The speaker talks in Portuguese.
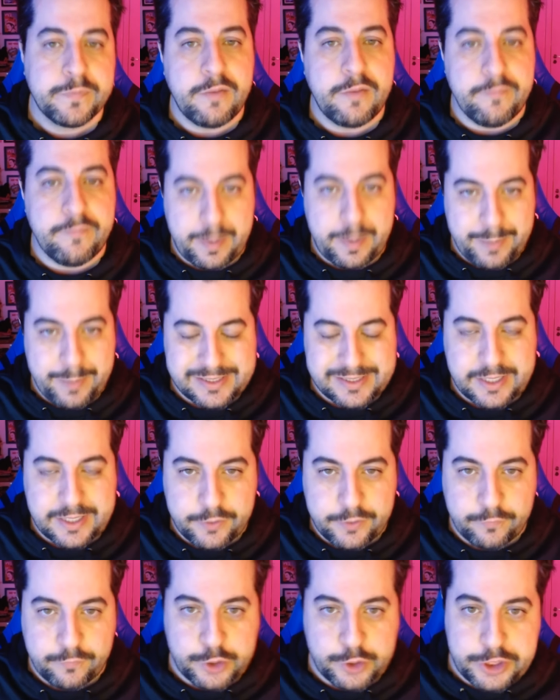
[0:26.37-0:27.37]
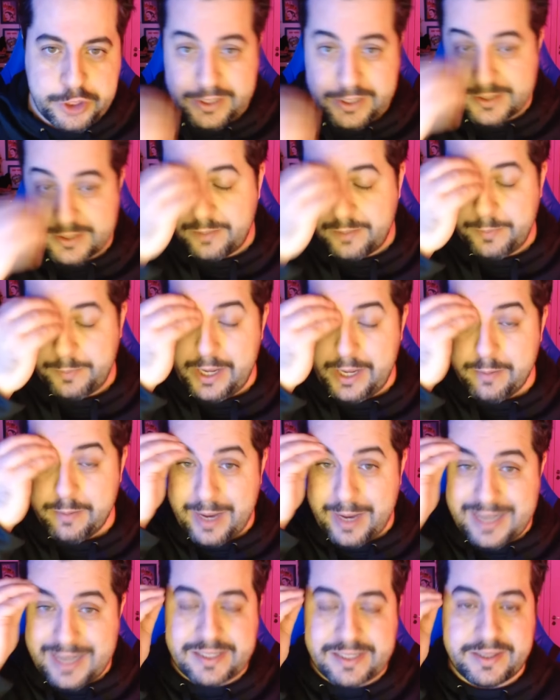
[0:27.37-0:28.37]
Vai passar aqui no Futirinhas também,
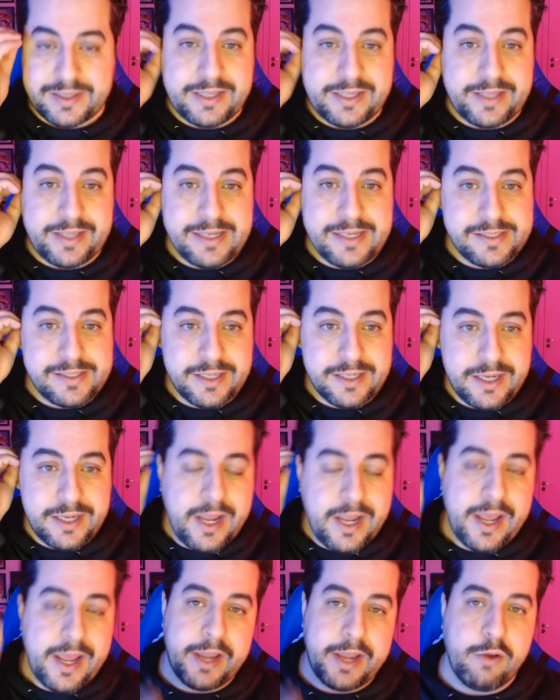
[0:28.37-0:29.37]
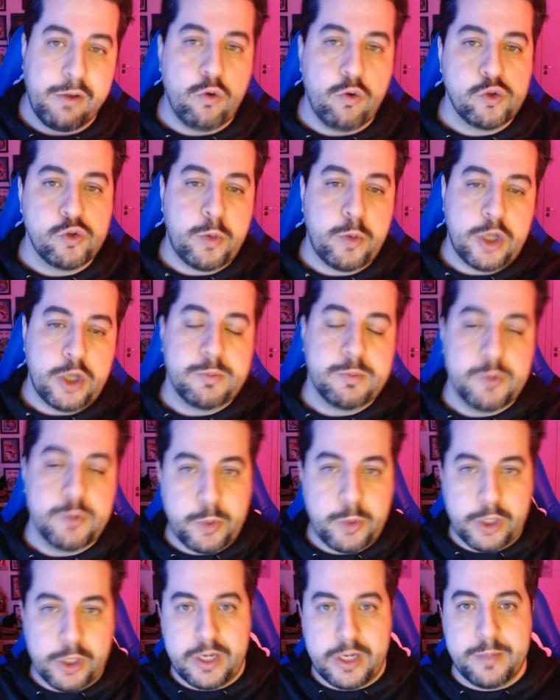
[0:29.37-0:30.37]
mas a tendência é que com os próximos
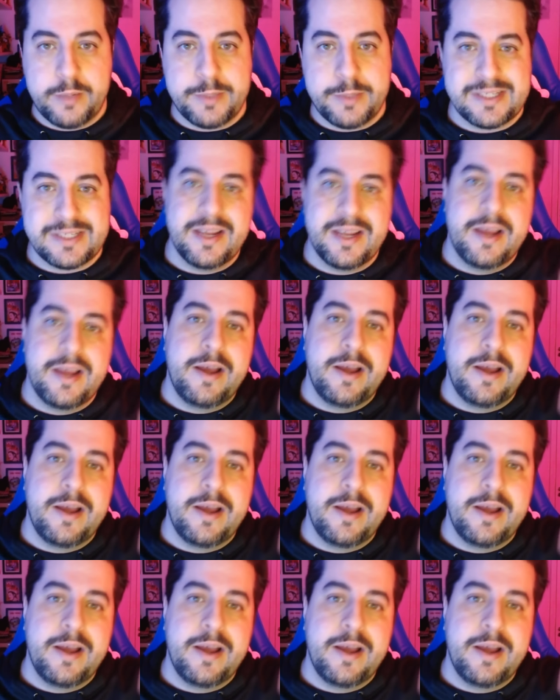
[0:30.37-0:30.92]
programas